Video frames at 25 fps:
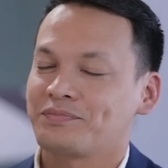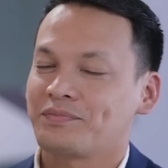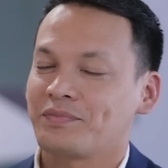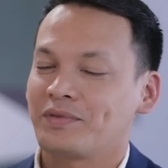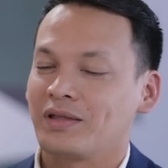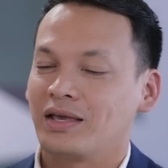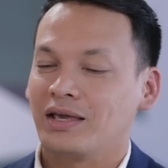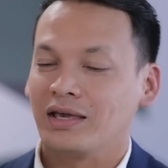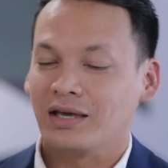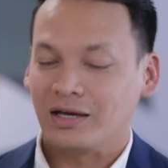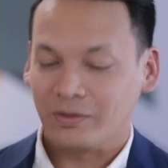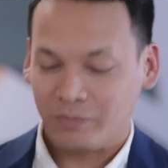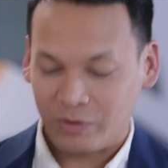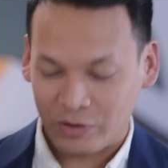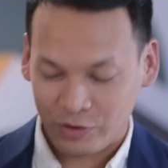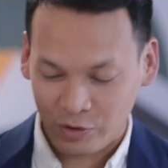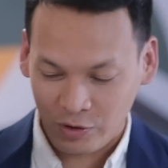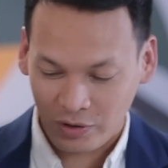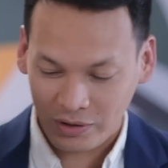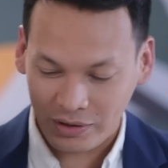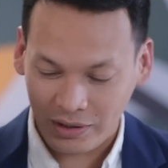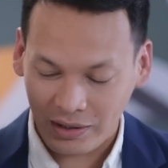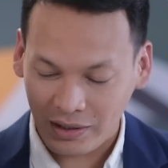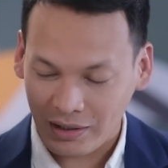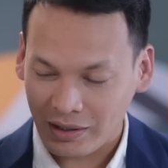Iya, Pi.
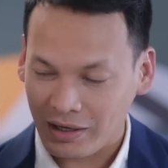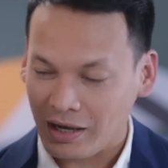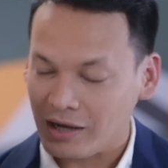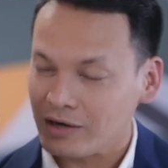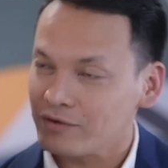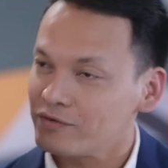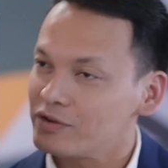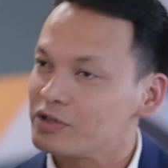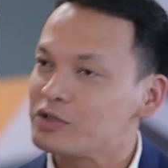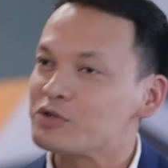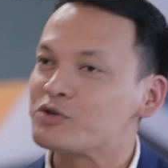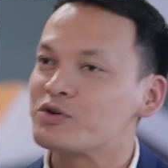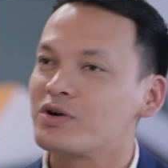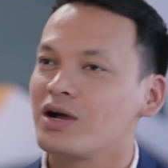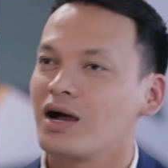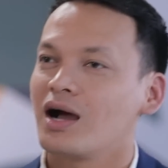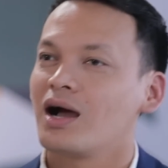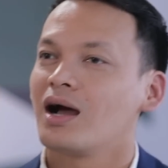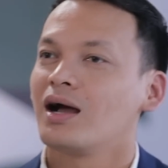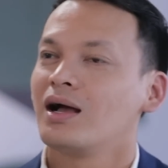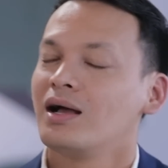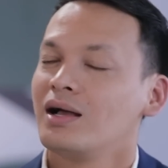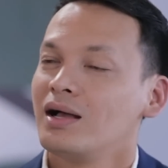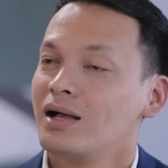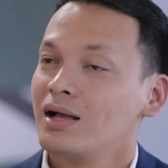Soalnya Galvin
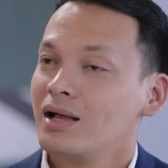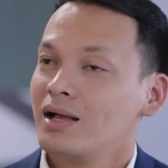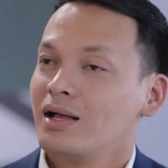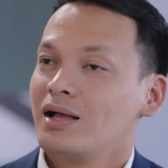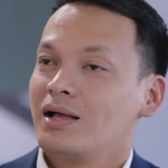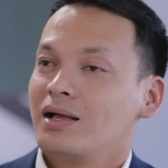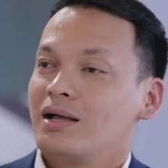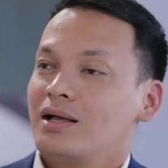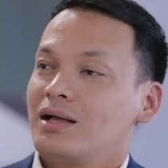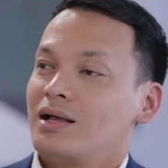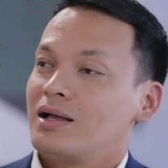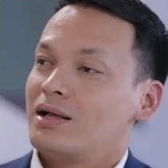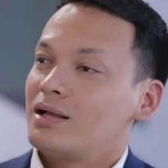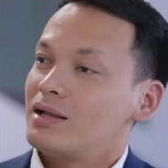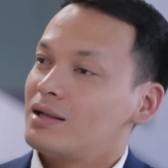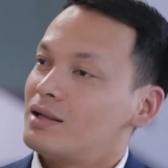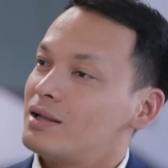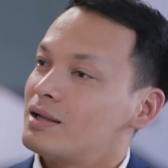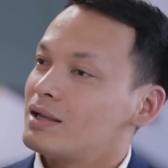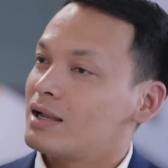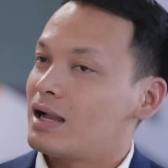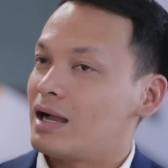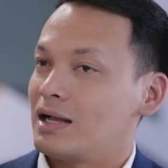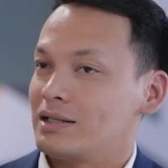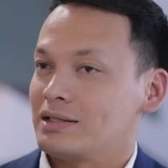juga
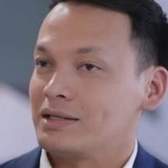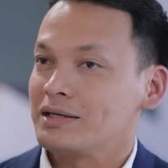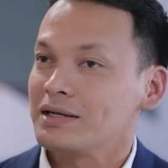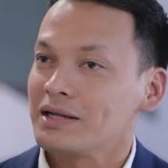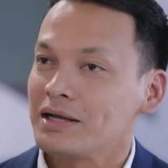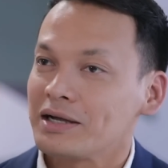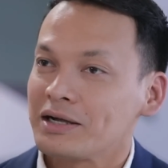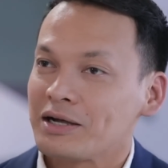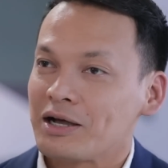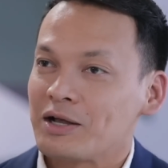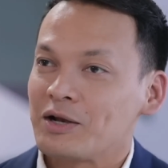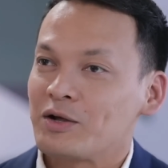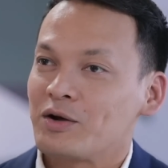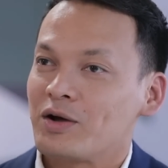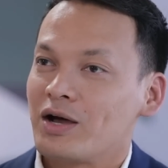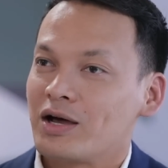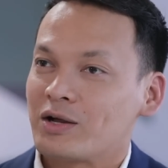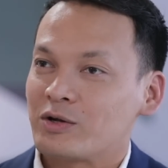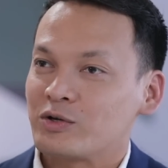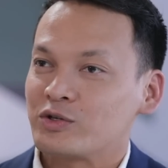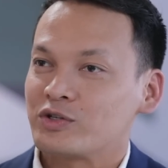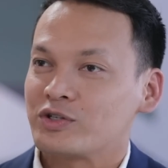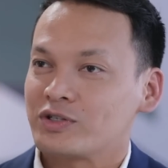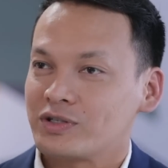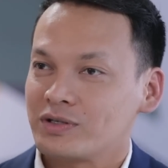nggak tenang kalau
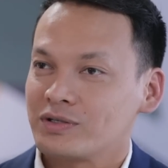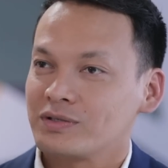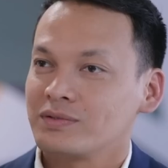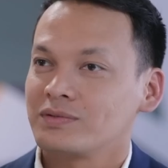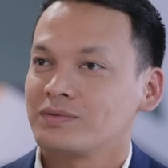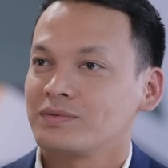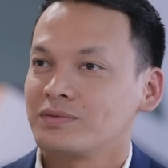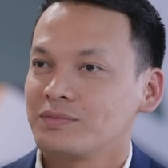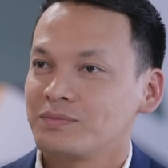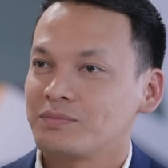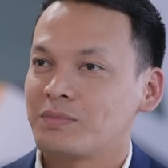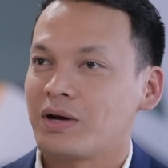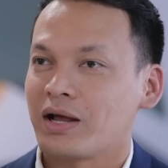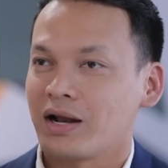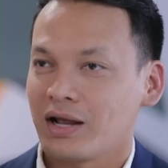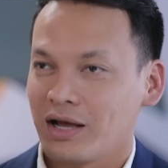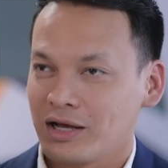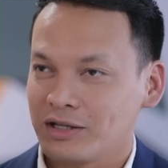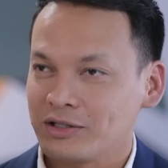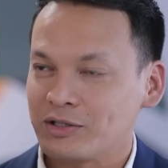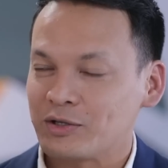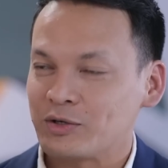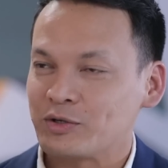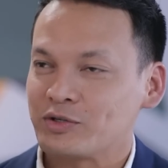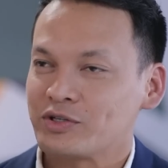harus
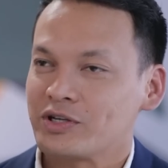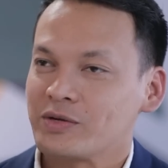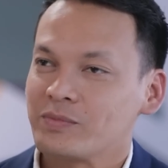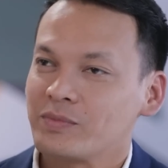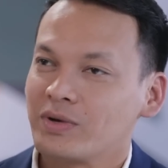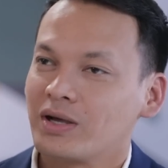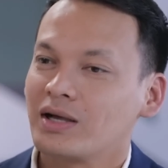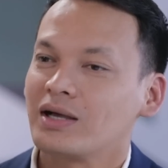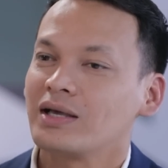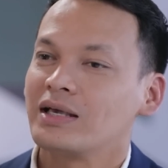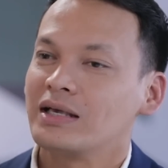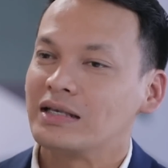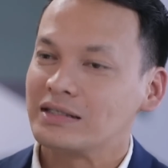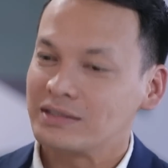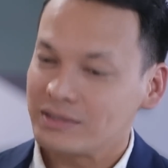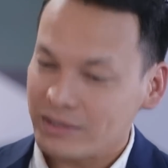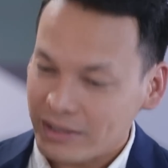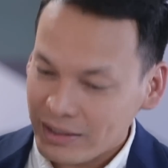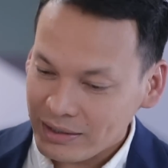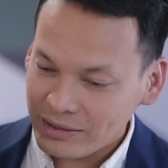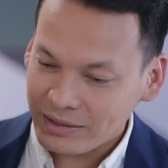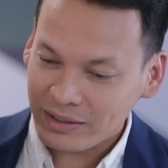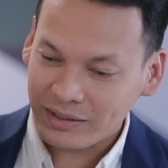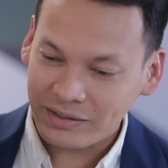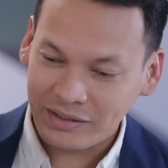marahan terus sama
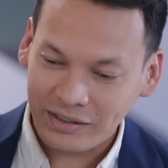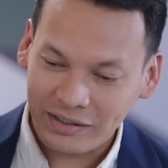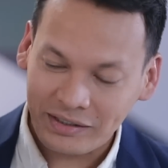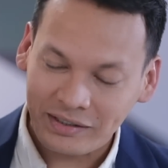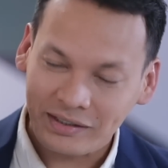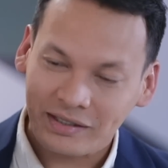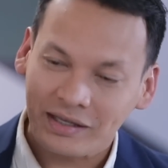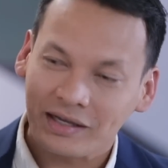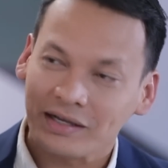istri tercinta